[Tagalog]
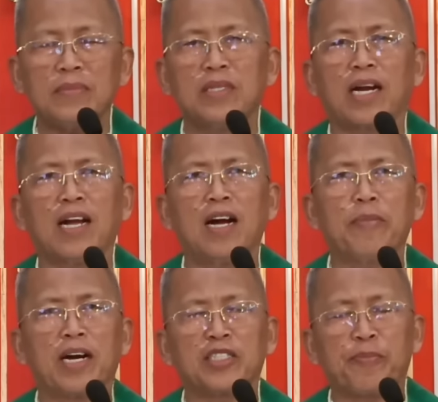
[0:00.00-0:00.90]
Daghang
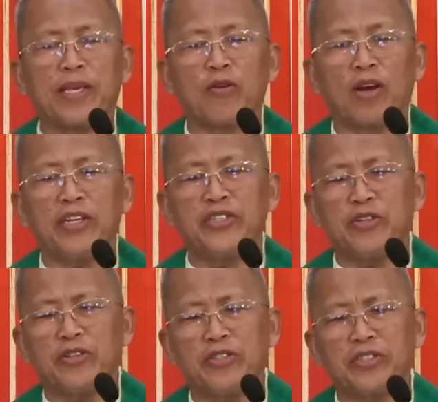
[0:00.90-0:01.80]
mga
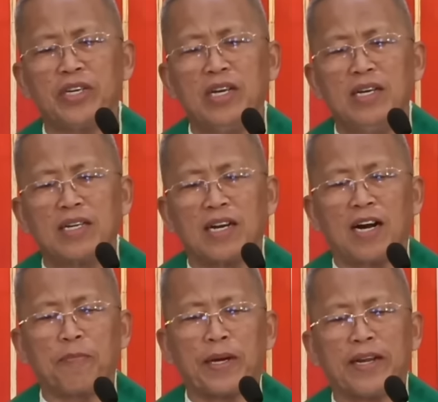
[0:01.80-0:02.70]
speculations, nga
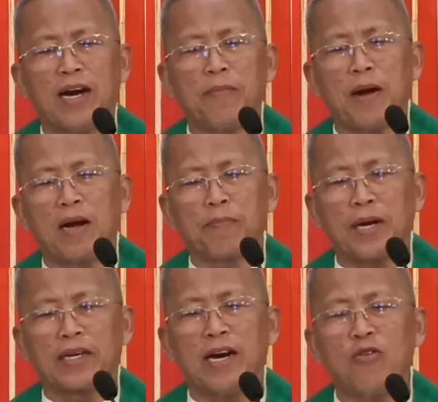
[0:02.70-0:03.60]
ang, pada, ang
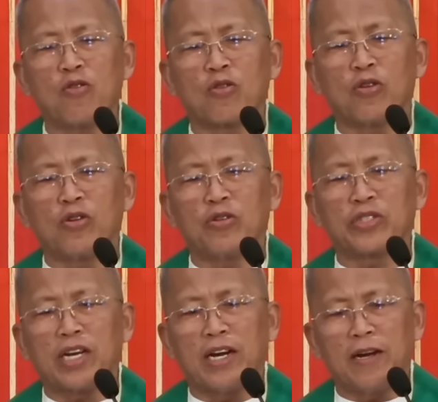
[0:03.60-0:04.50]
pagdaog ko no
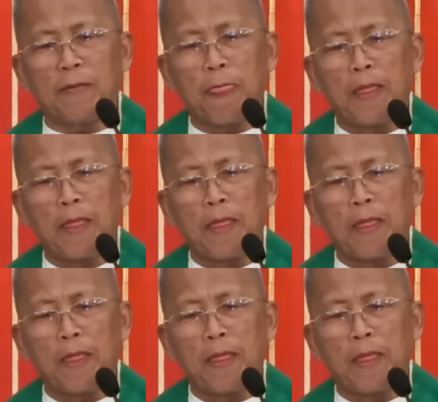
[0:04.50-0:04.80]
sa